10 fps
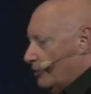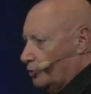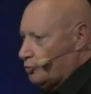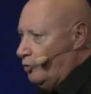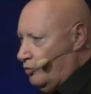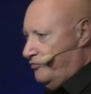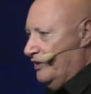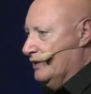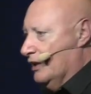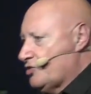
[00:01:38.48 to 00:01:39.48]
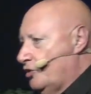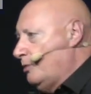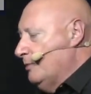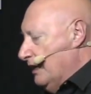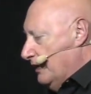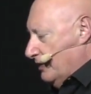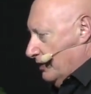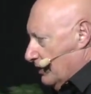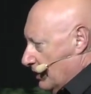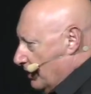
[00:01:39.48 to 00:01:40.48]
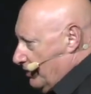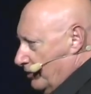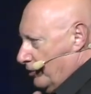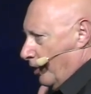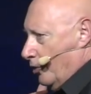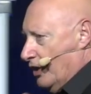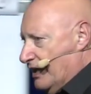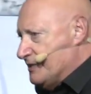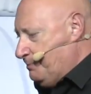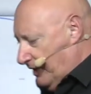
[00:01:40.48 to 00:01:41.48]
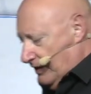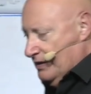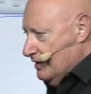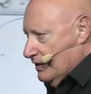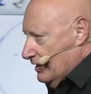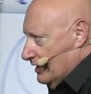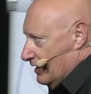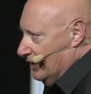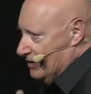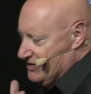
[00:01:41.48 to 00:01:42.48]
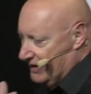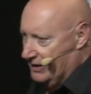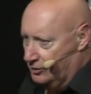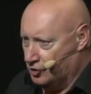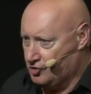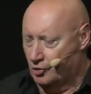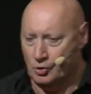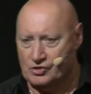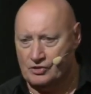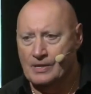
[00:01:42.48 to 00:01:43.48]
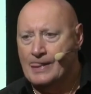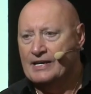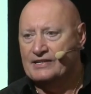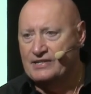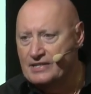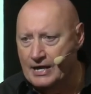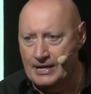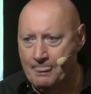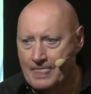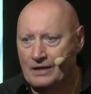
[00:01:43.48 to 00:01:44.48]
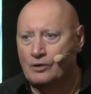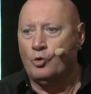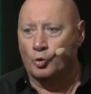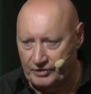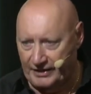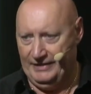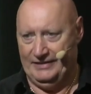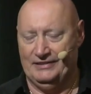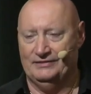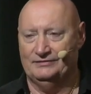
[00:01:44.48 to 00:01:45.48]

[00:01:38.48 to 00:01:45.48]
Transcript: quand on fait de l'argent, mais dans leur esprit, euh, c'est quelque chose qui est contraire.